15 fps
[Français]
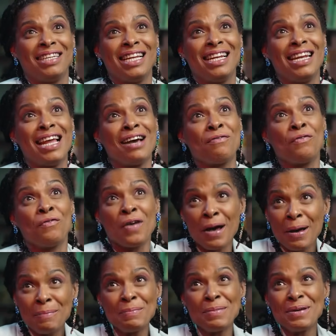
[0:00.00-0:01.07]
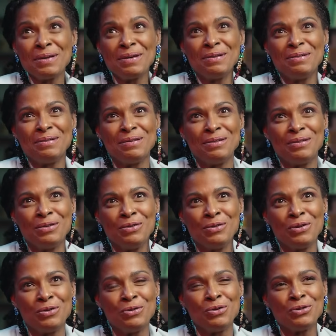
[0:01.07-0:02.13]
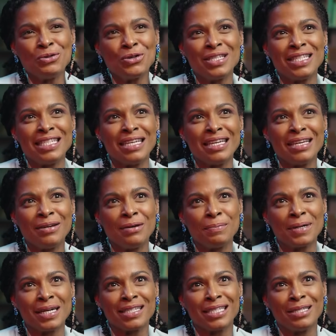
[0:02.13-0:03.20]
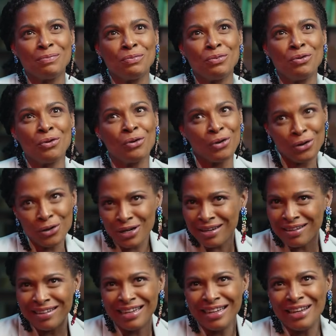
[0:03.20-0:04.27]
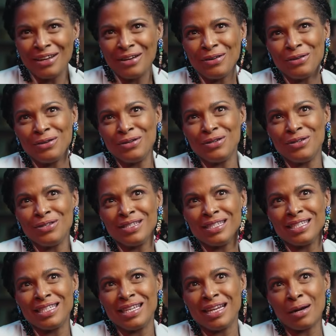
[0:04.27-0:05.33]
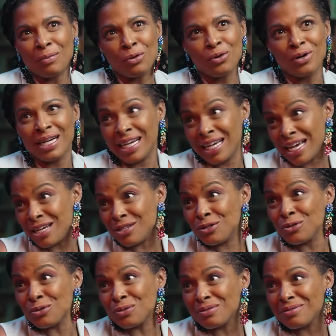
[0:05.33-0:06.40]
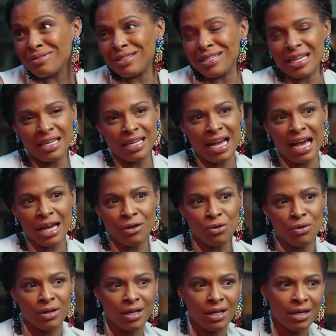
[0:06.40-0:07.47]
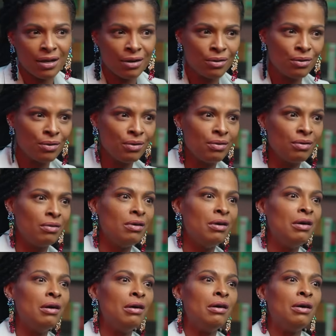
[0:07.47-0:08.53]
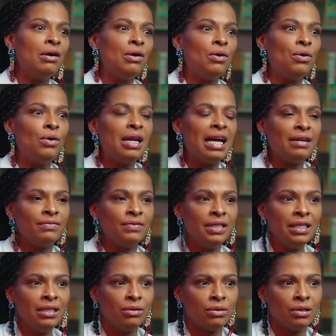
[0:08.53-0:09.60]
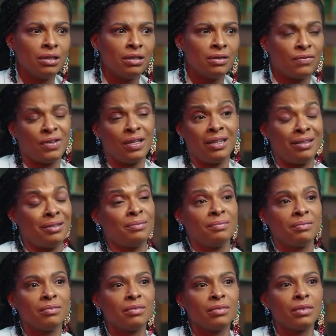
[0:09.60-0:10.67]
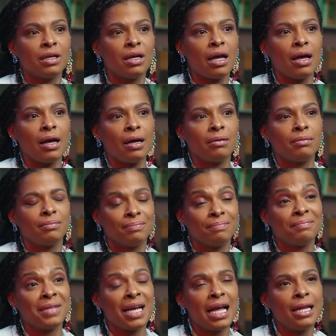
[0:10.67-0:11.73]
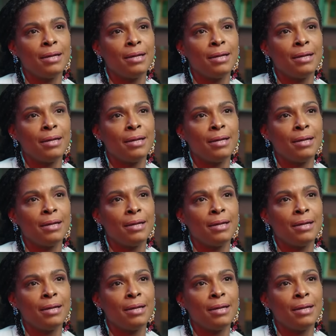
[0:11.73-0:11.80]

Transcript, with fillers: la femme, euh, l'un de ses euh, principaux rôles, c'est la procréation. C'est accueillir la vie. On est, enfin. À